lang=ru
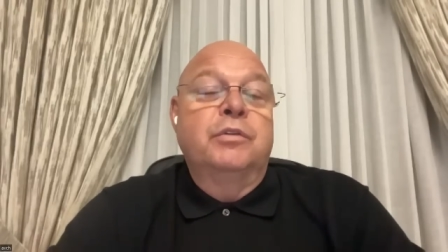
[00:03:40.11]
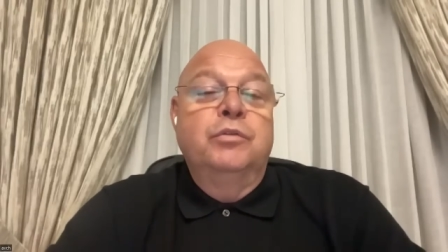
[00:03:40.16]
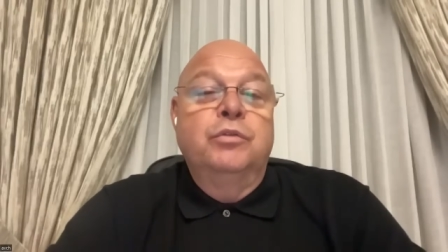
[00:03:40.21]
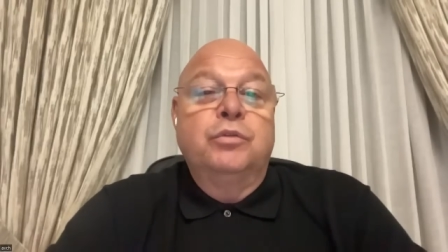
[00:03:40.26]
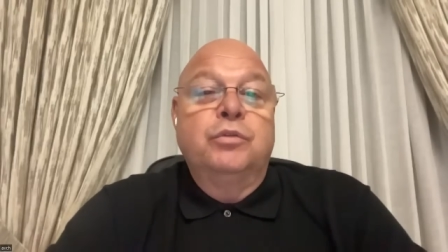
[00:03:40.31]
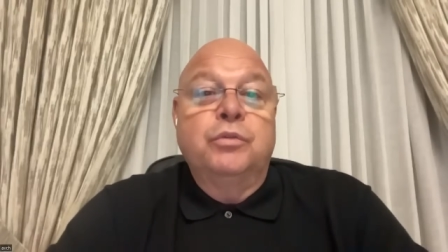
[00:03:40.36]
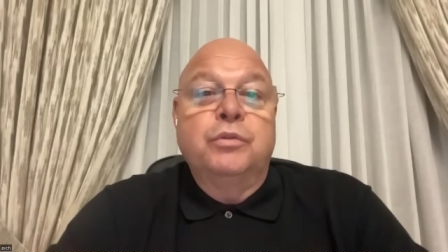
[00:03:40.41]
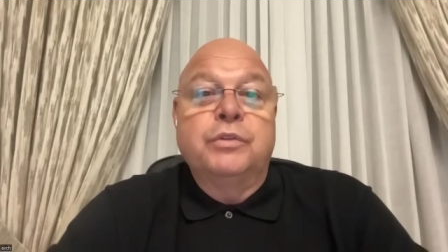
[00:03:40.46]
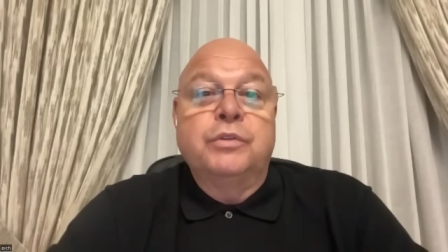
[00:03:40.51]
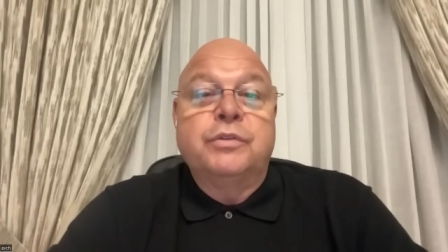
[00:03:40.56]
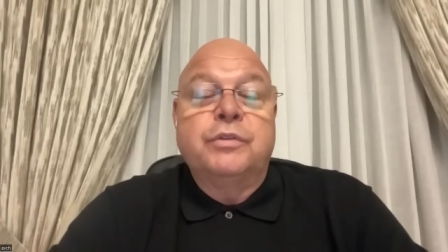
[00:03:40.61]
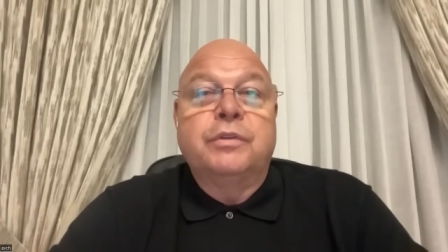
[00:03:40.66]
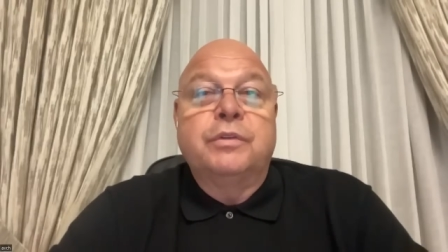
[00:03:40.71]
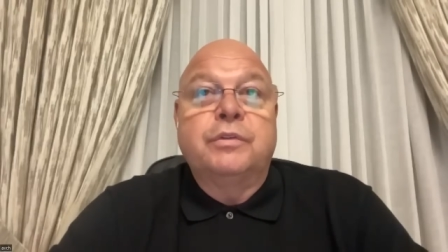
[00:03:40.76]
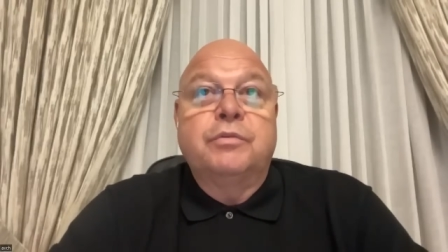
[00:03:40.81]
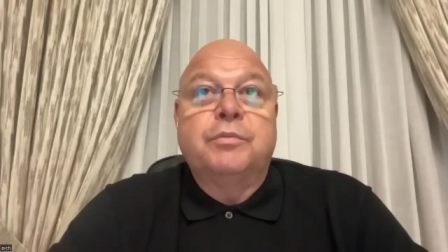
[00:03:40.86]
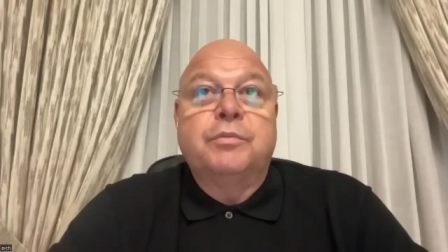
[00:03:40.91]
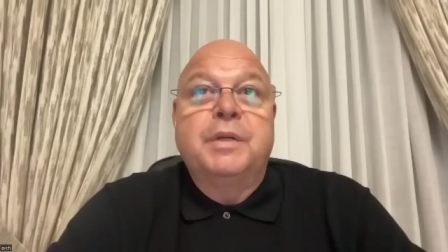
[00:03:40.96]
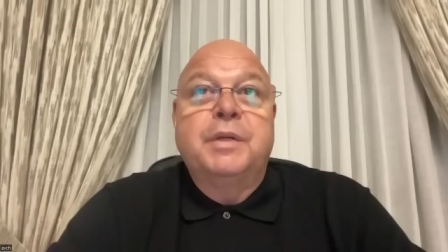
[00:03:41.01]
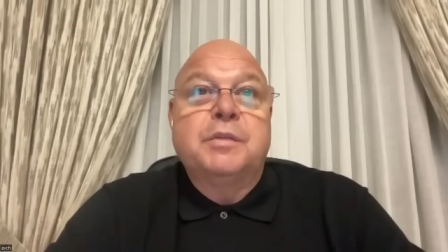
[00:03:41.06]
ну, то есть,
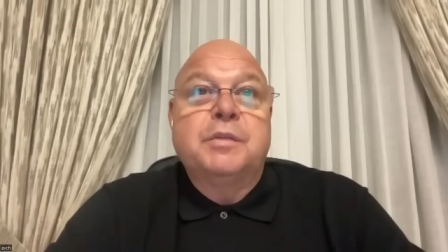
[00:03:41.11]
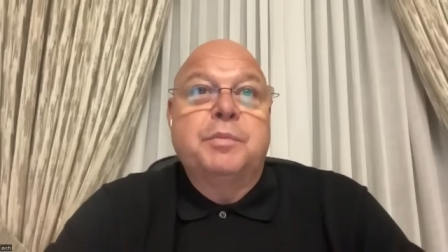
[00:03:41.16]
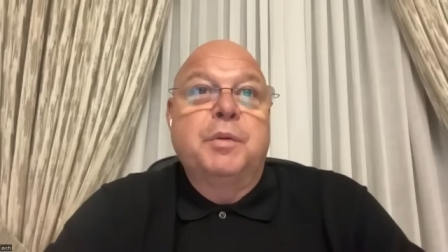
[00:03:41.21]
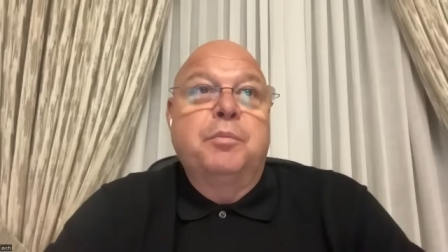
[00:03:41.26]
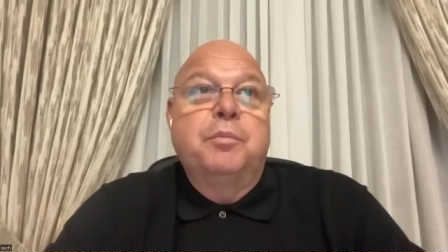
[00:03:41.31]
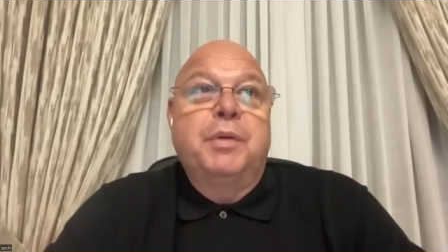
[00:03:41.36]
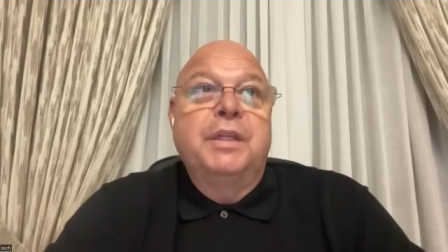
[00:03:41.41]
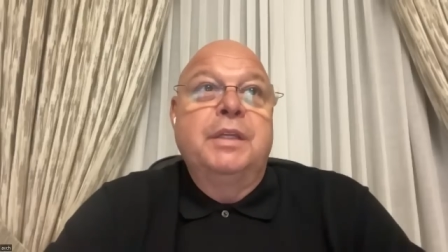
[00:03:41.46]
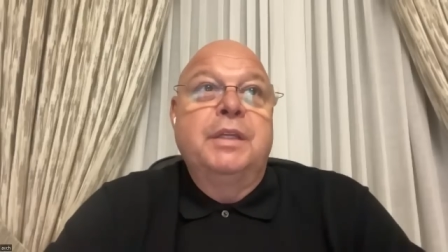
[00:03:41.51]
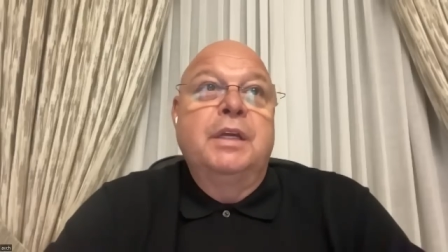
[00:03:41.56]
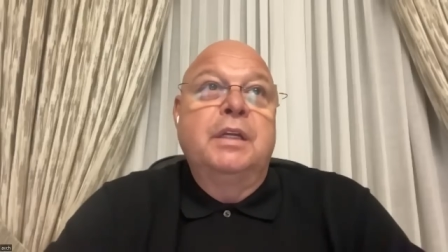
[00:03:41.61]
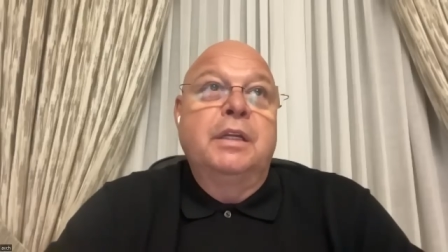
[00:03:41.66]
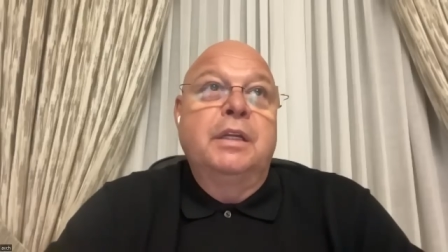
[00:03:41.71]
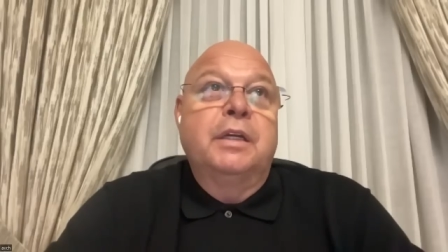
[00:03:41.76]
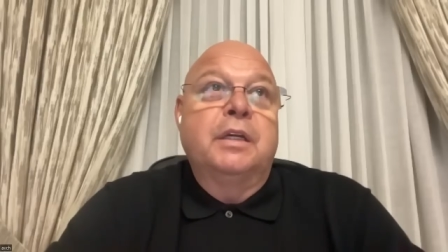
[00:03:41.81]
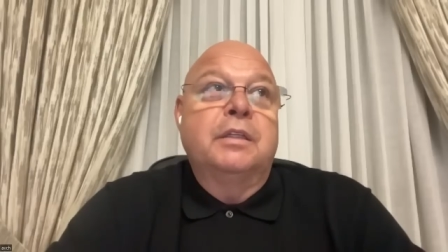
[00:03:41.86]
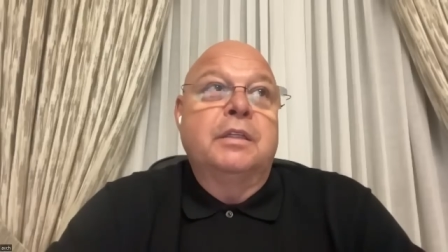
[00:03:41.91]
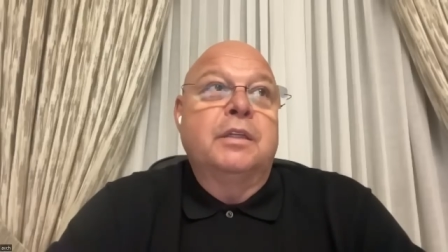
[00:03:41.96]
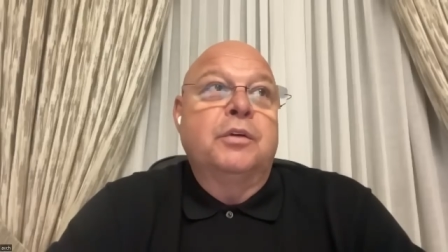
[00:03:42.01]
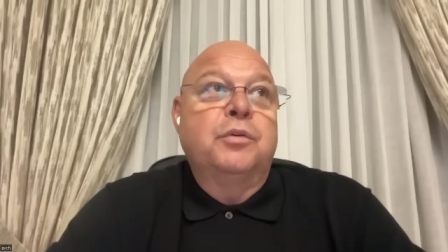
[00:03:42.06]
э, в принципе,
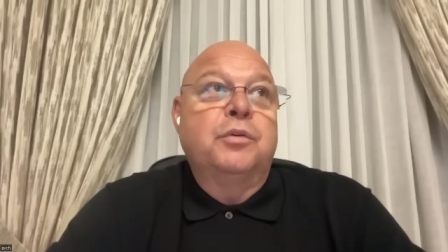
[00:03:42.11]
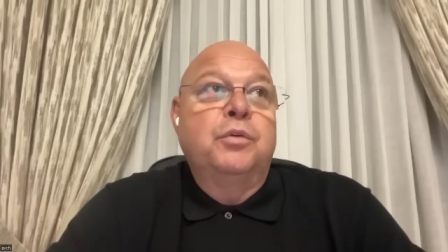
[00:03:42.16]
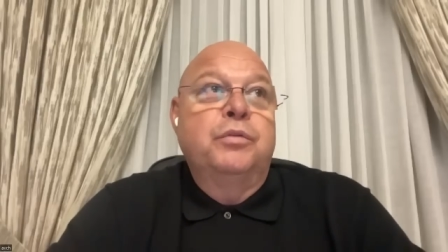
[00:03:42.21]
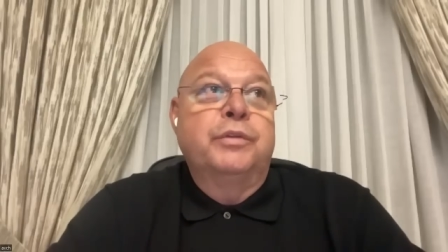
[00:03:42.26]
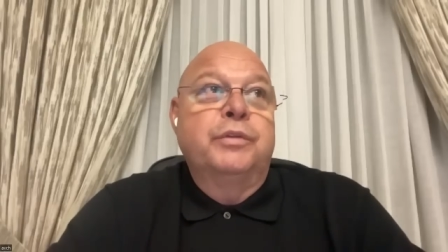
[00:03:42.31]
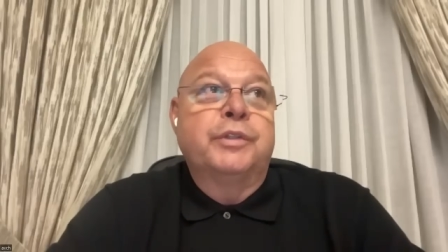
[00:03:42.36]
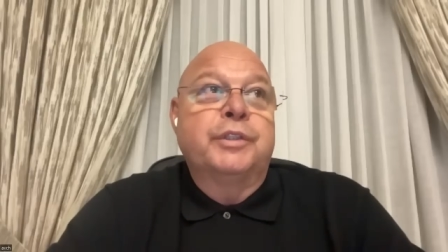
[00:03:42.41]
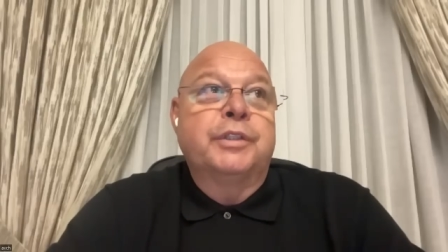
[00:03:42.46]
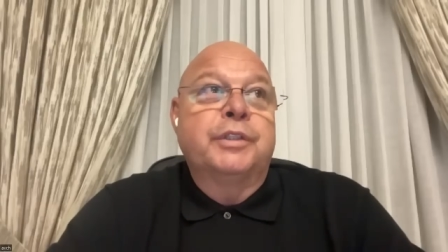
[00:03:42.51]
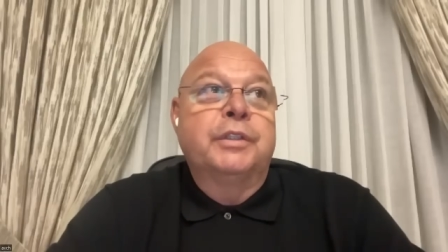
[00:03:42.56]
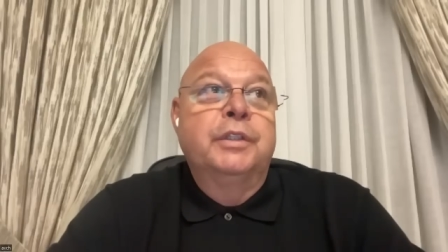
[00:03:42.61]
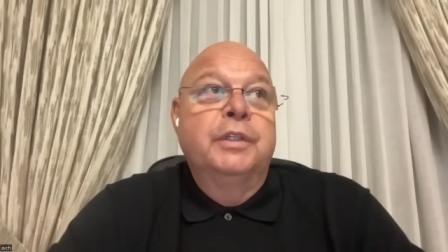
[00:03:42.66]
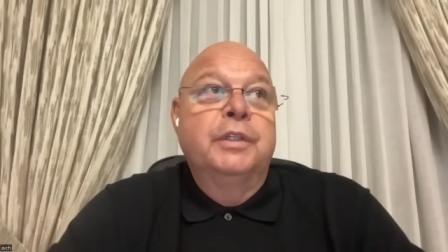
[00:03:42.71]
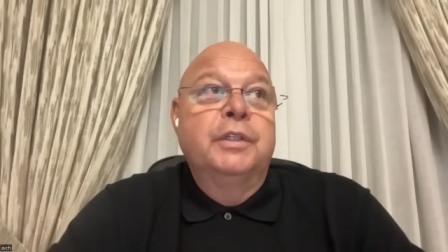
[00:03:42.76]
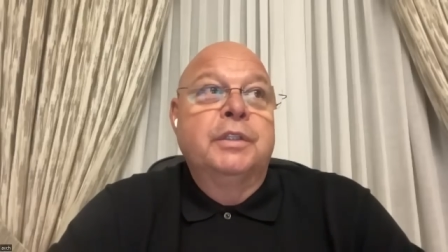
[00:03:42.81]
подельника такого же,